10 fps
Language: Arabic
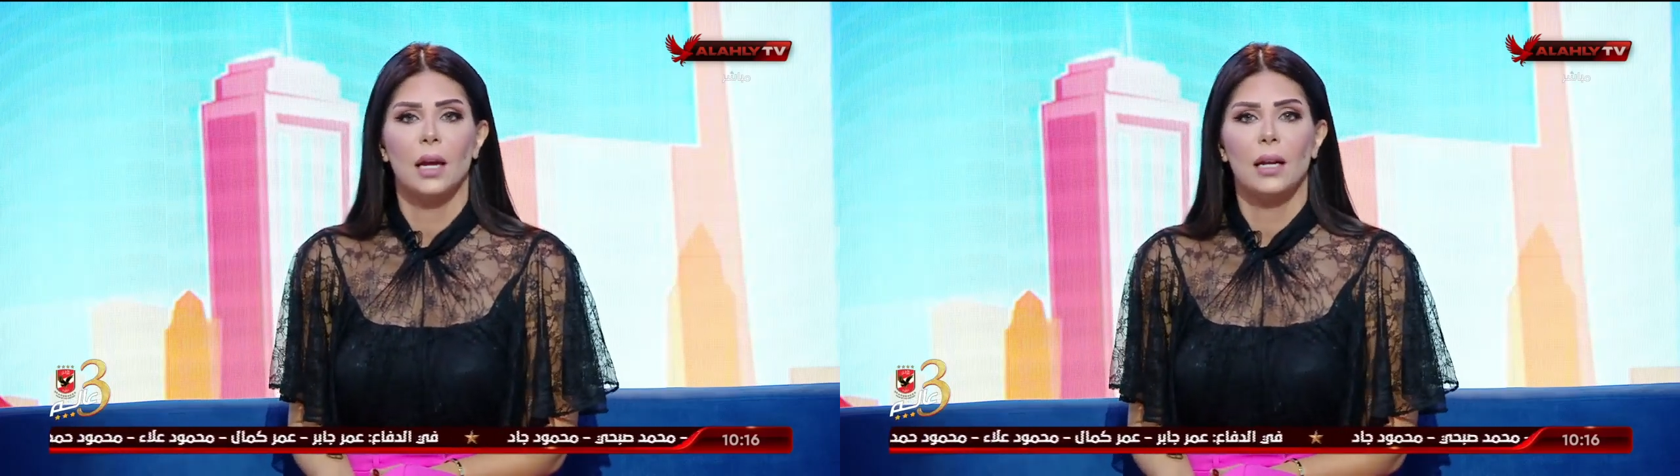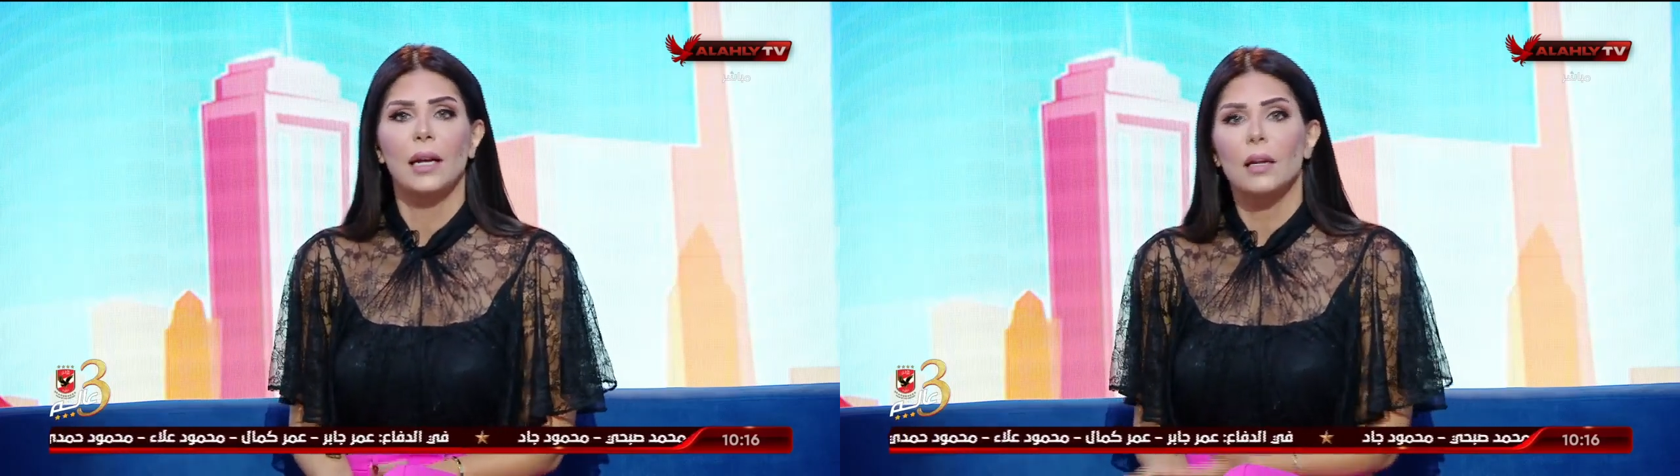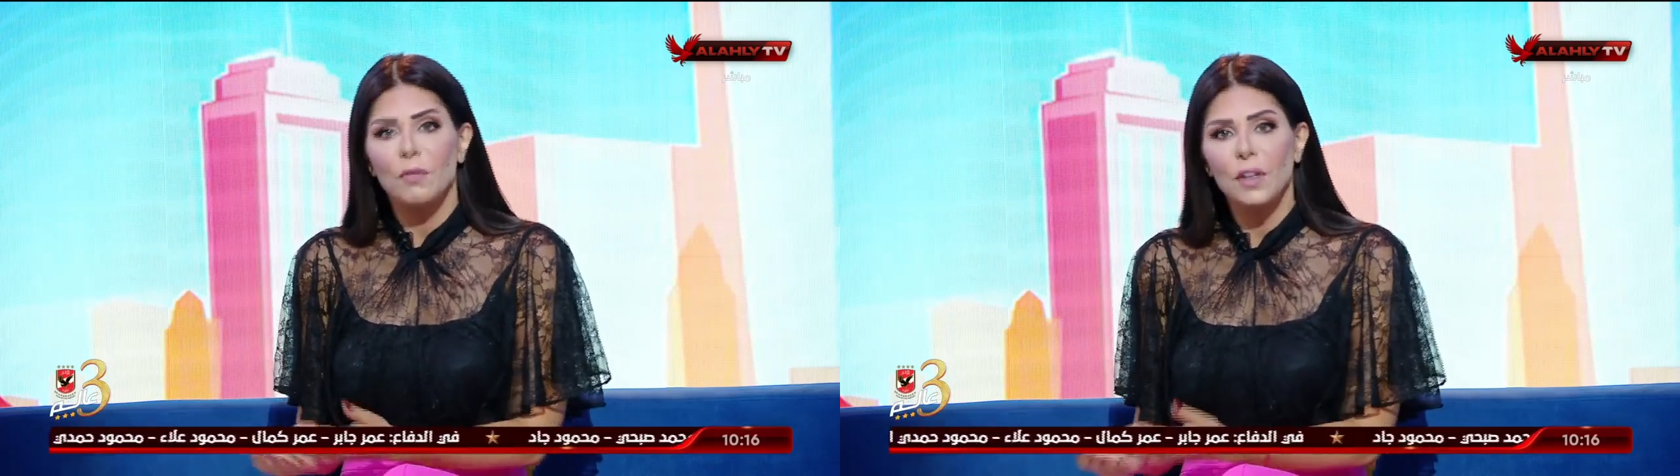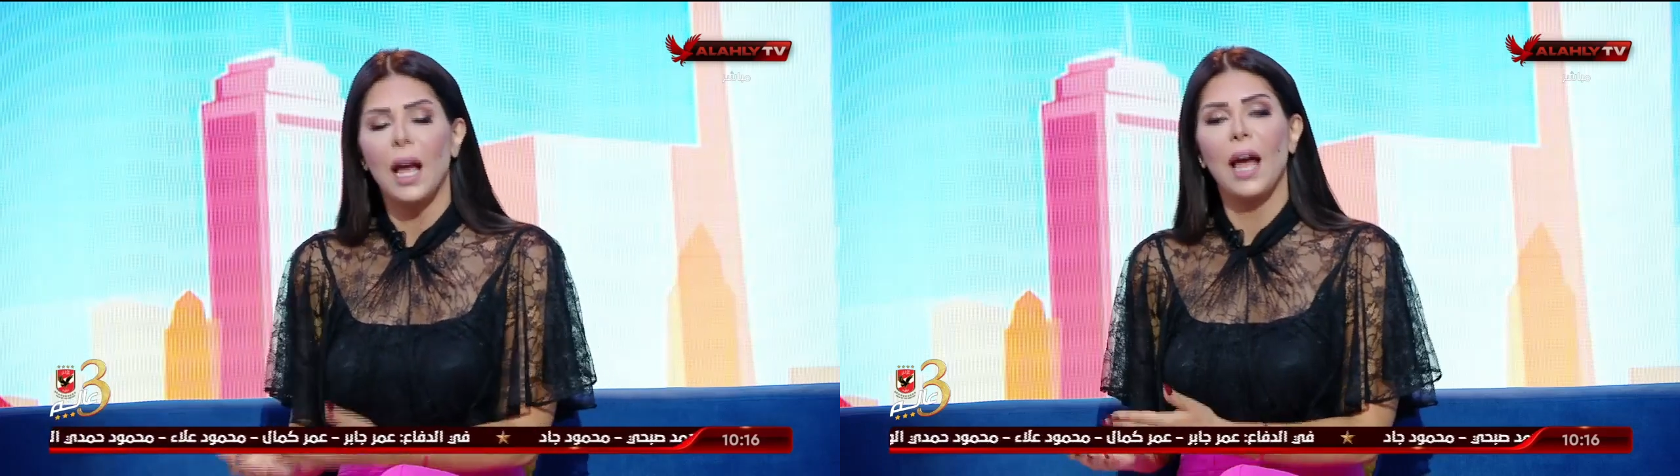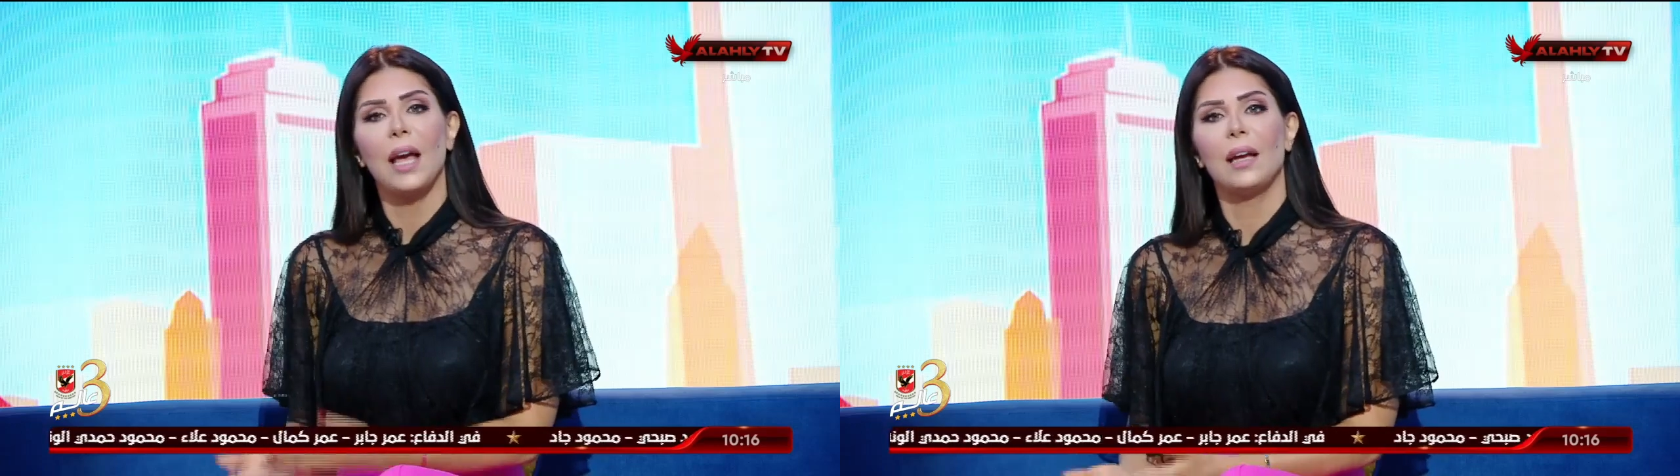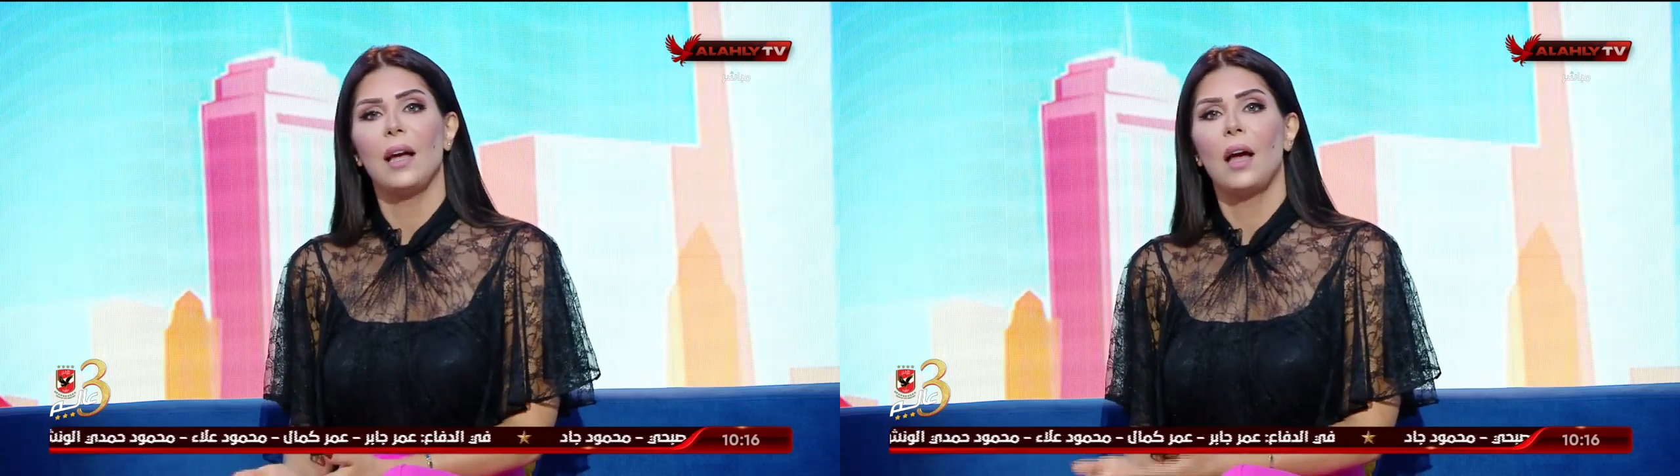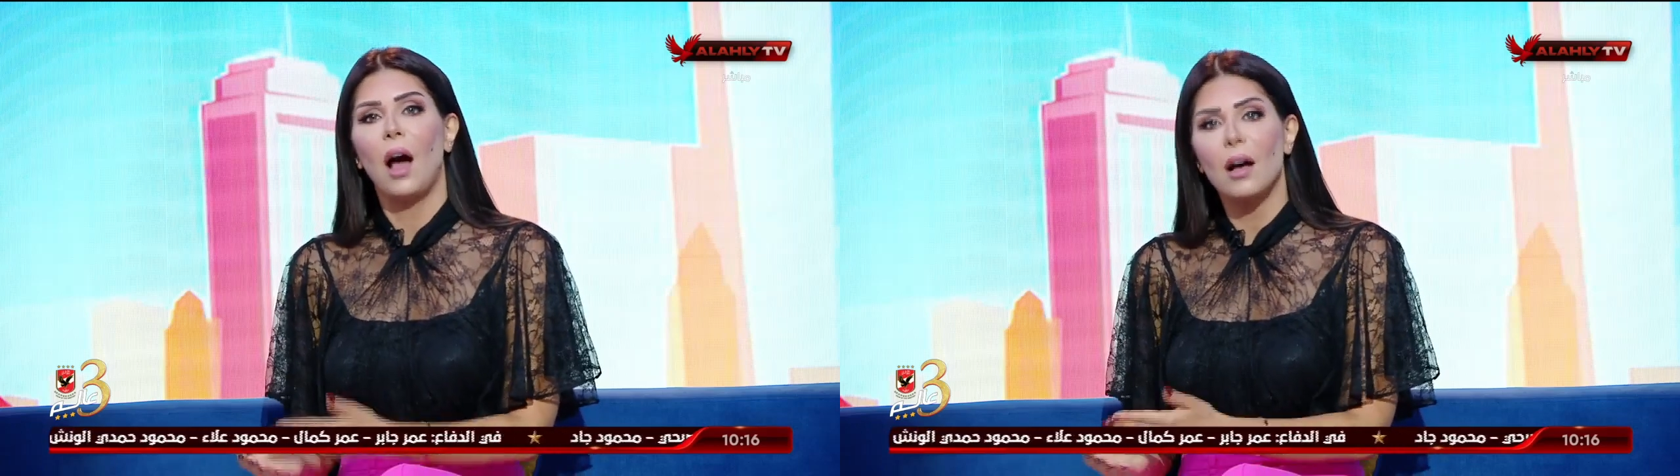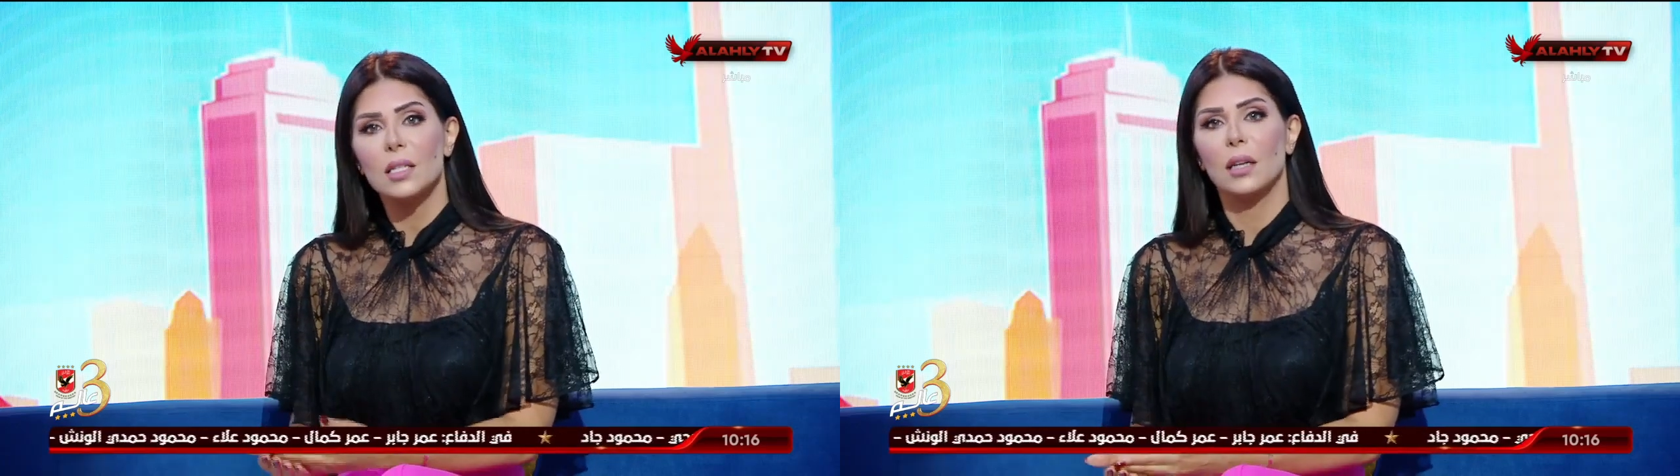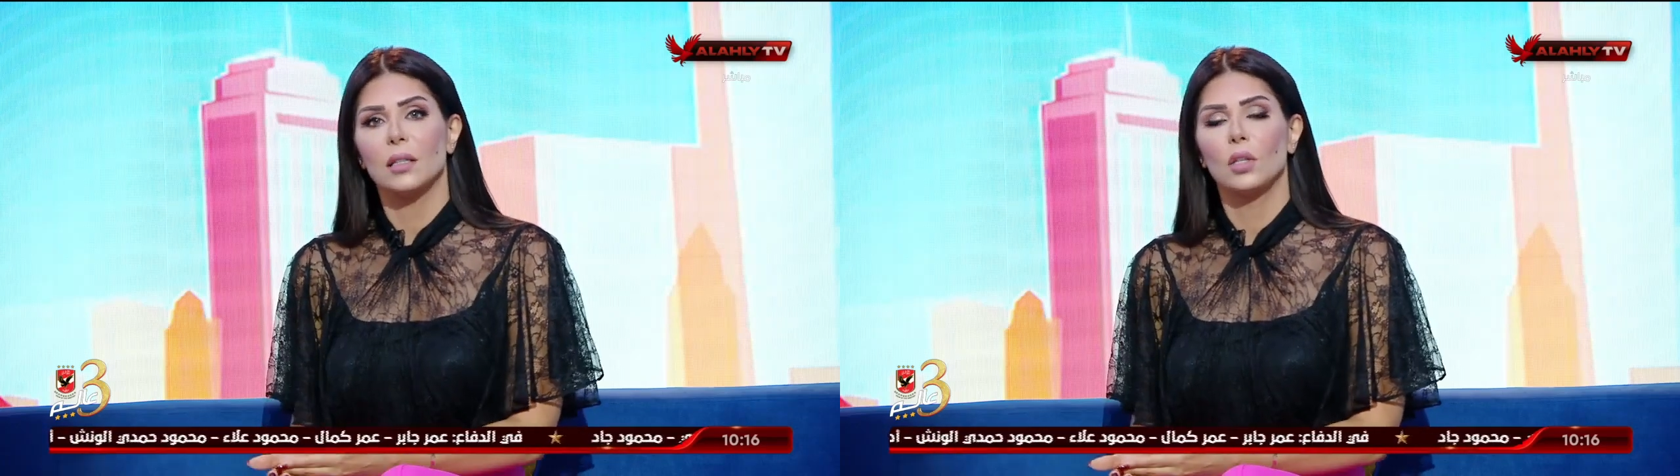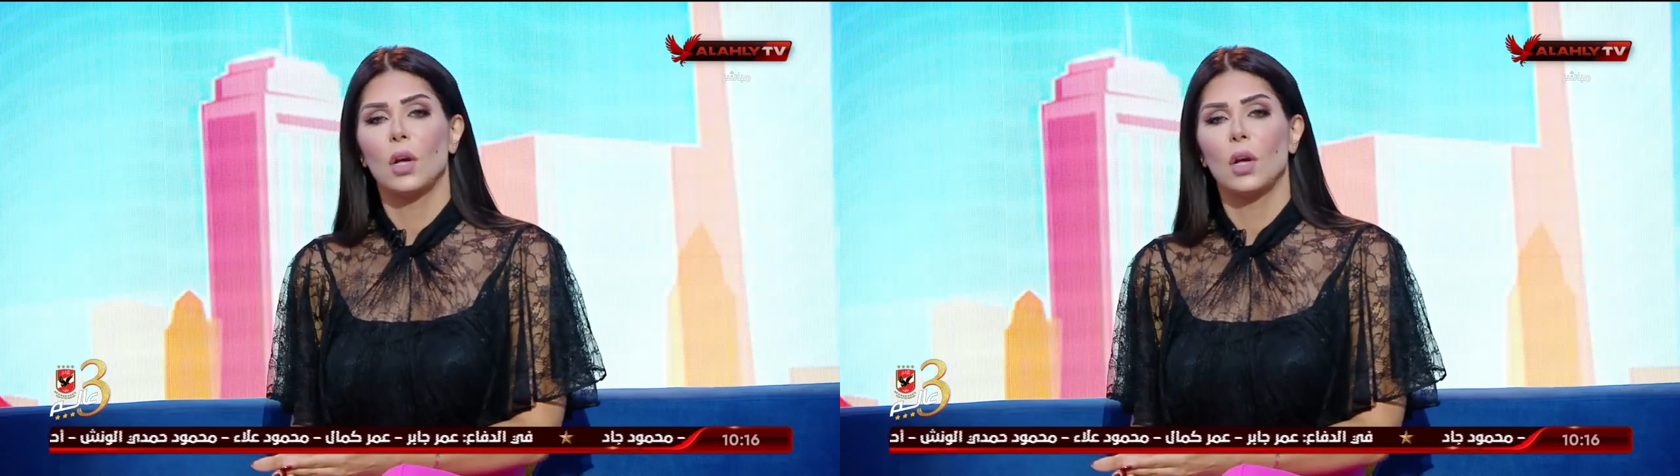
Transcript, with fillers: لكن في حاجه حصلت